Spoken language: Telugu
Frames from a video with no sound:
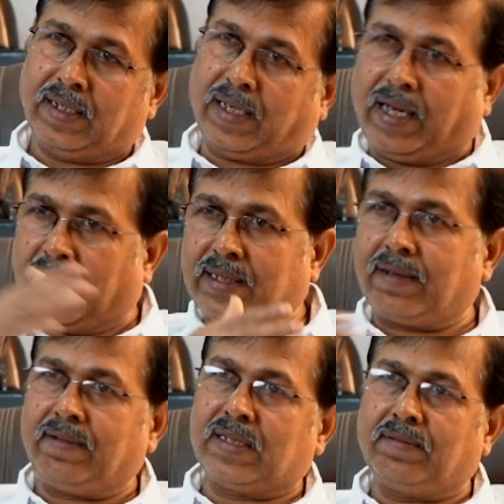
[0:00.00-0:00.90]
కానీ ఆ
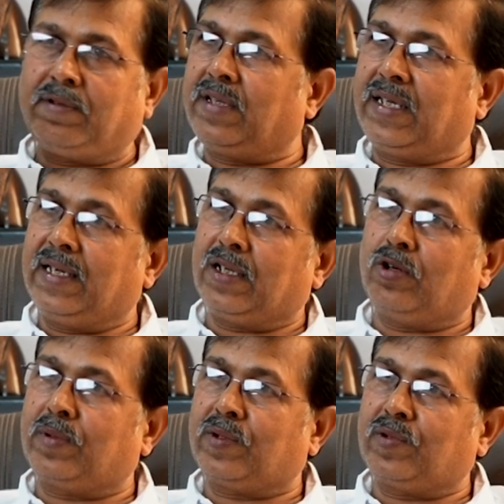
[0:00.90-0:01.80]
తర్వాత వివిధ ఎన్నికల్లో
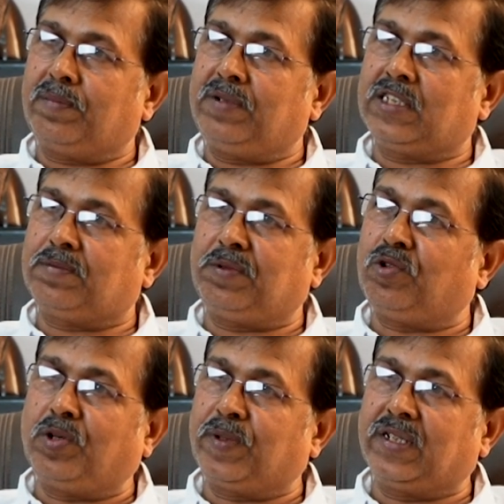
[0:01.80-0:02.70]
కూడా బీఎస్పీ
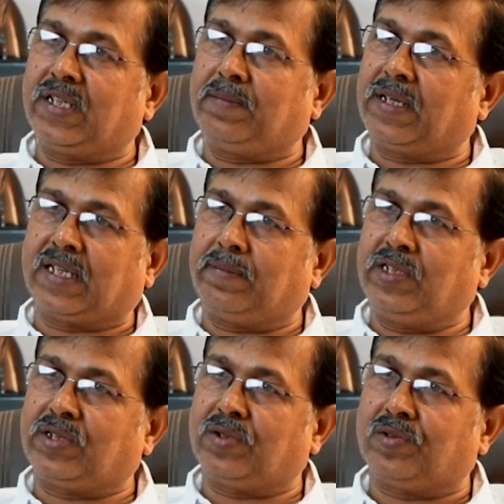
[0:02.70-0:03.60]
ఓడిపోయింది అది మనం
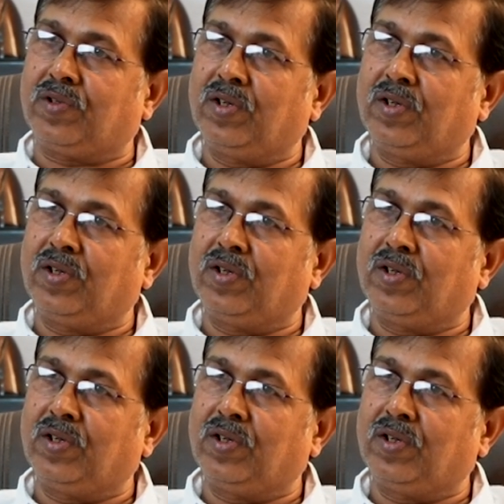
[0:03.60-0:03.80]
గమనించినాం